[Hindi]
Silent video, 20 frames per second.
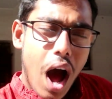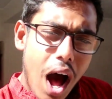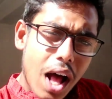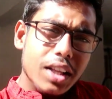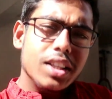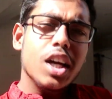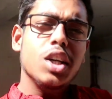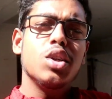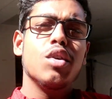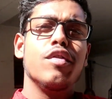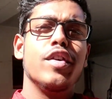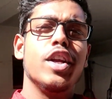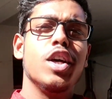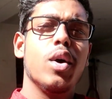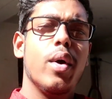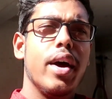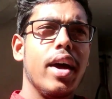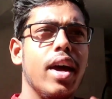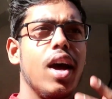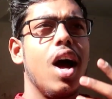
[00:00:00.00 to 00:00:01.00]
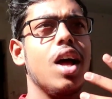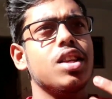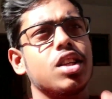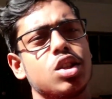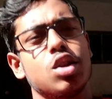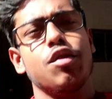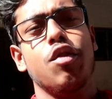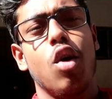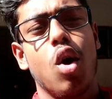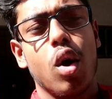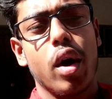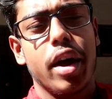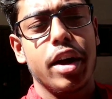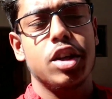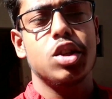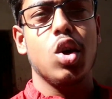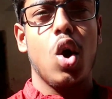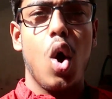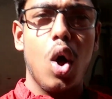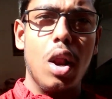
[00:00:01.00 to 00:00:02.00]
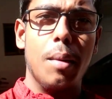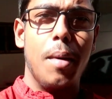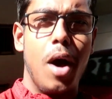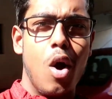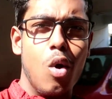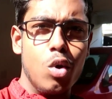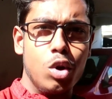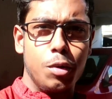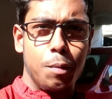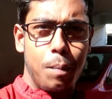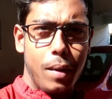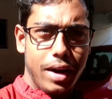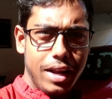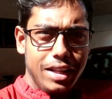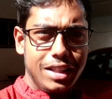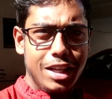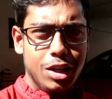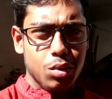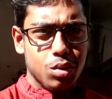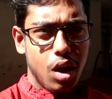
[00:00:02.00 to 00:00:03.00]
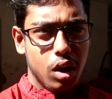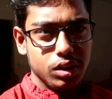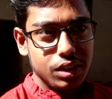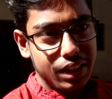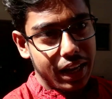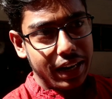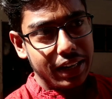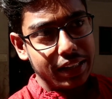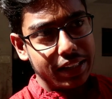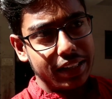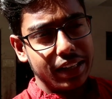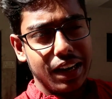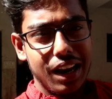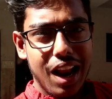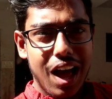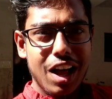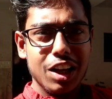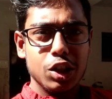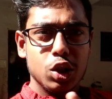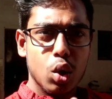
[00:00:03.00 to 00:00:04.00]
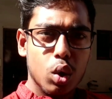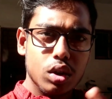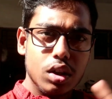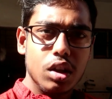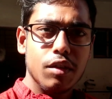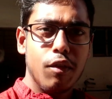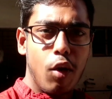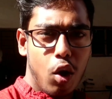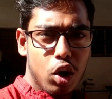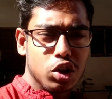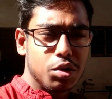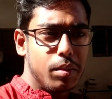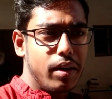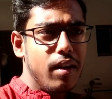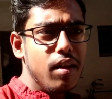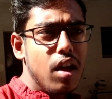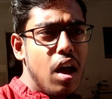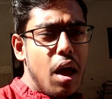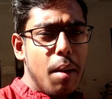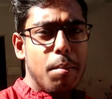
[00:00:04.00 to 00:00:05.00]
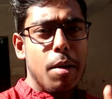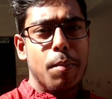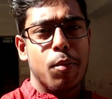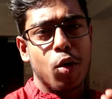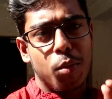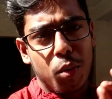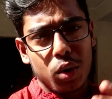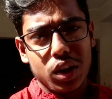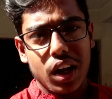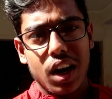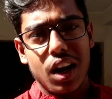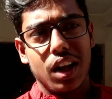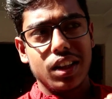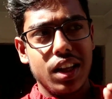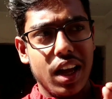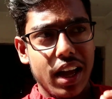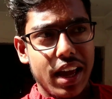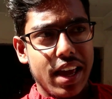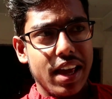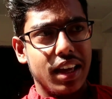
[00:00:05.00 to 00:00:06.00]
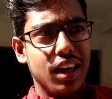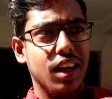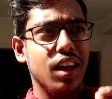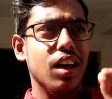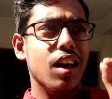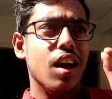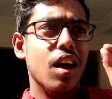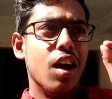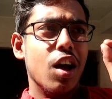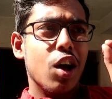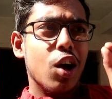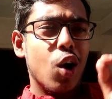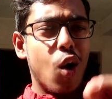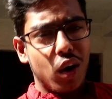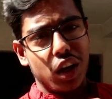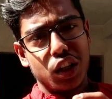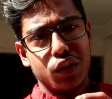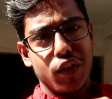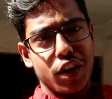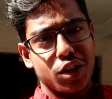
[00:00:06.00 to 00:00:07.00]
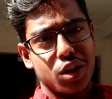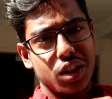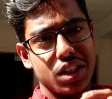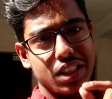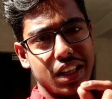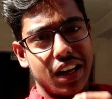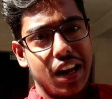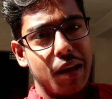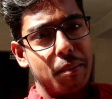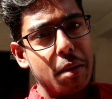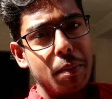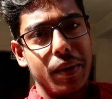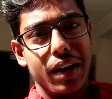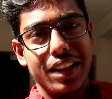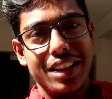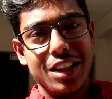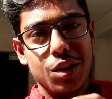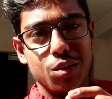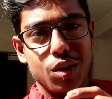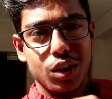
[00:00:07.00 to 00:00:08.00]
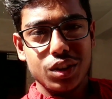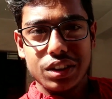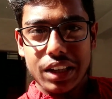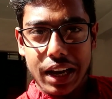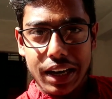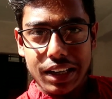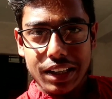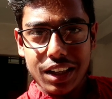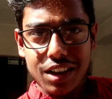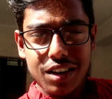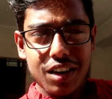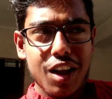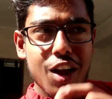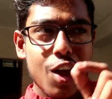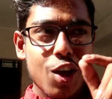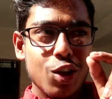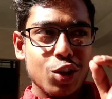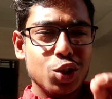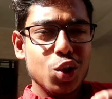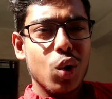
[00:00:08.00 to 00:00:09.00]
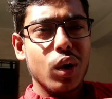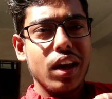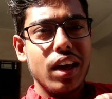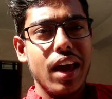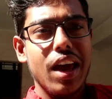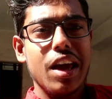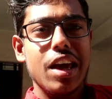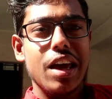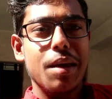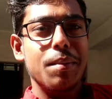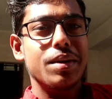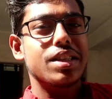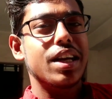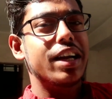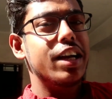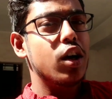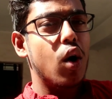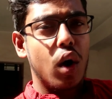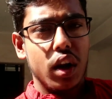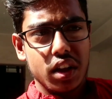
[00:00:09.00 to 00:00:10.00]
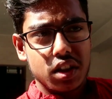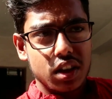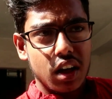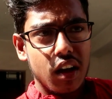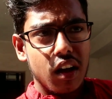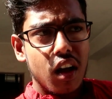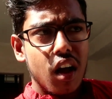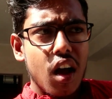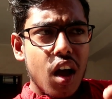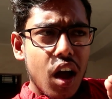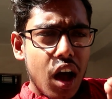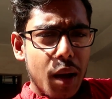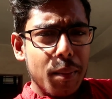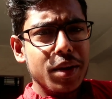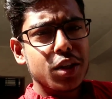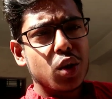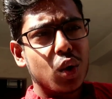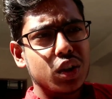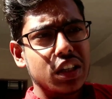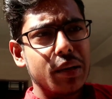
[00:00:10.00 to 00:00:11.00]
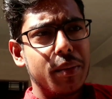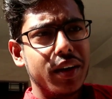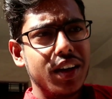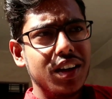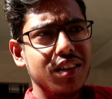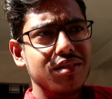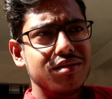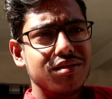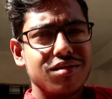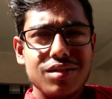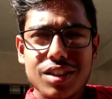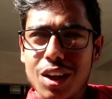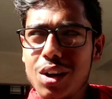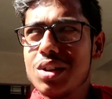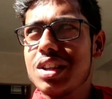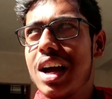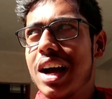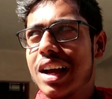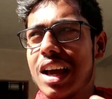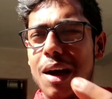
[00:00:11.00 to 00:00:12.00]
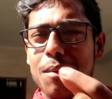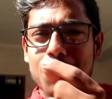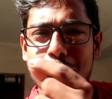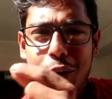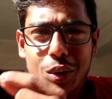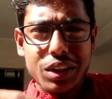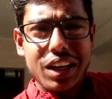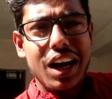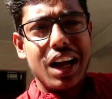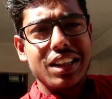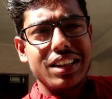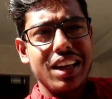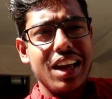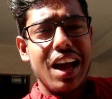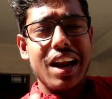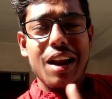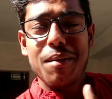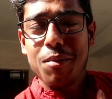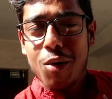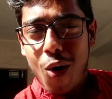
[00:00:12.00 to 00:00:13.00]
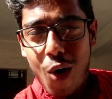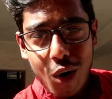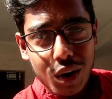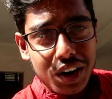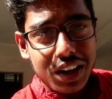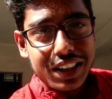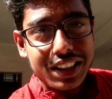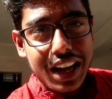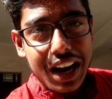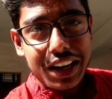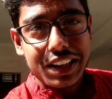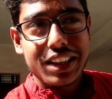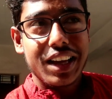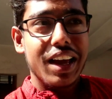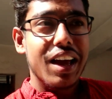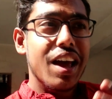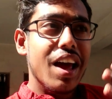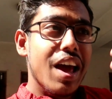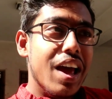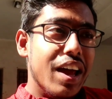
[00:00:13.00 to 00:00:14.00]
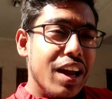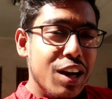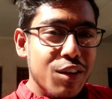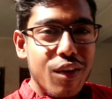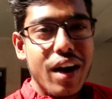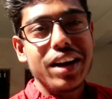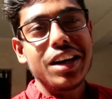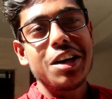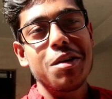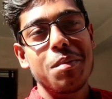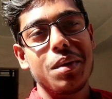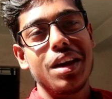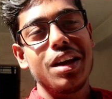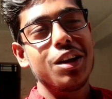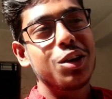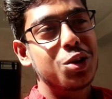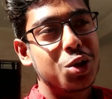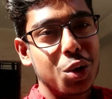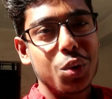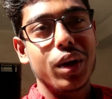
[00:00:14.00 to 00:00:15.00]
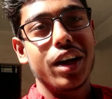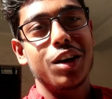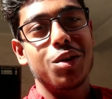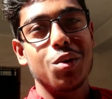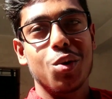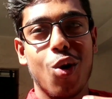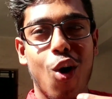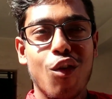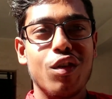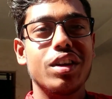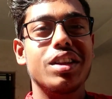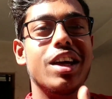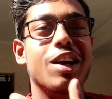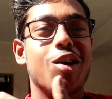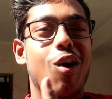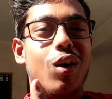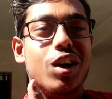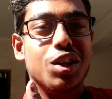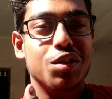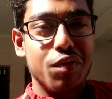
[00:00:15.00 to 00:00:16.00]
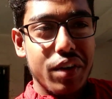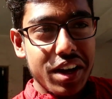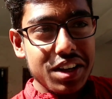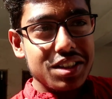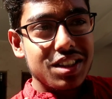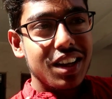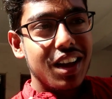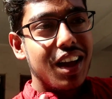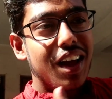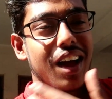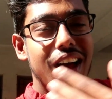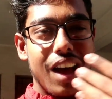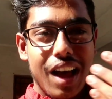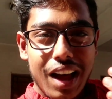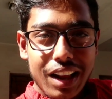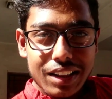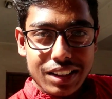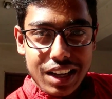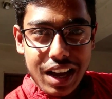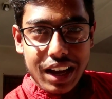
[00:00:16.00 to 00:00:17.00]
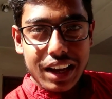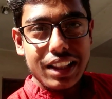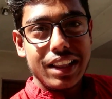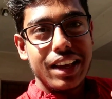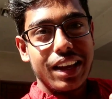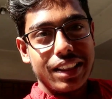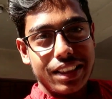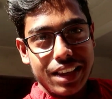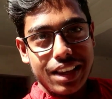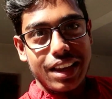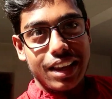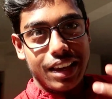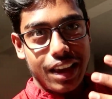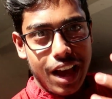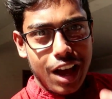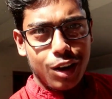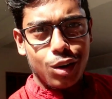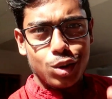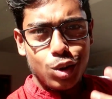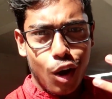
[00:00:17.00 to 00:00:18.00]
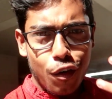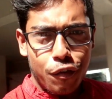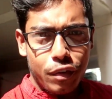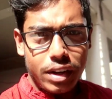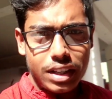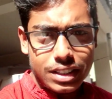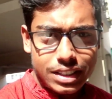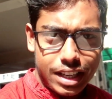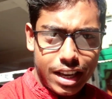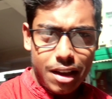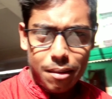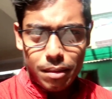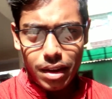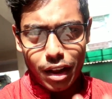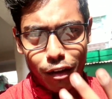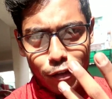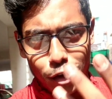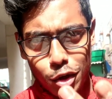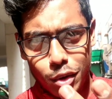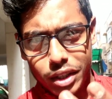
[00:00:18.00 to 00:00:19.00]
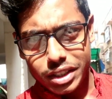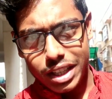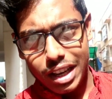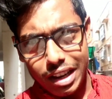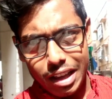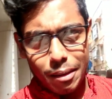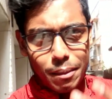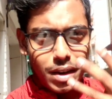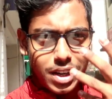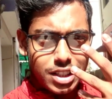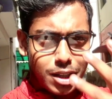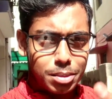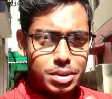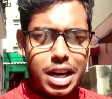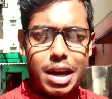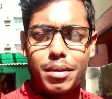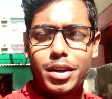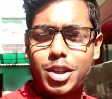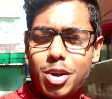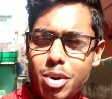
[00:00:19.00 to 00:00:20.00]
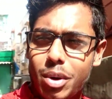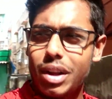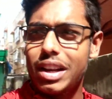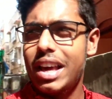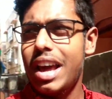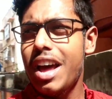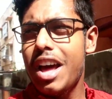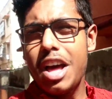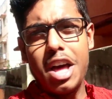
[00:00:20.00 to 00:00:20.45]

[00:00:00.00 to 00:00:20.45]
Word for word: आज का जो वीडियो है आज का जो ब्लॉग है इट्स ऑल अबाउट परिधि 2019 लास्ट दो तीन ब्लॉग्स में मैं प्रमोट कर रहा था एक ही कॉलेज फेस्ट को जिसका नाम है परिधि 2019 जो कि है एम कॉलेज का अभी सोचे भाई चलो जाके आप लोगों को दिखाते हैं एंड आई एम ऑनर्ड दैट दे इन्वाइटेड मी टू रे टू कवर देयर कॉलेज फेस्ट एंड जाके देखते ही क्या कुछ ऑफरिंग्स है मेरा व्यूअर्स के लिए मेरे सब्सक्राइबर्स लोगों के लिए